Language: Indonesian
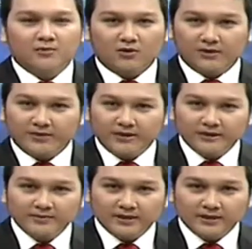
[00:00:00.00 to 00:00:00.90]
Program
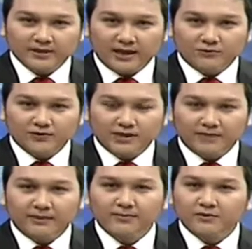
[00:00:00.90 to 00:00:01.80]
ini menjadi salah satu
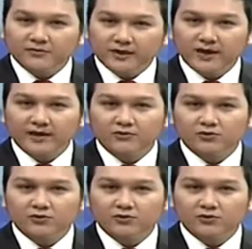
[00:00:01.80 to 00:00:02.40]
cara Pemprov DKI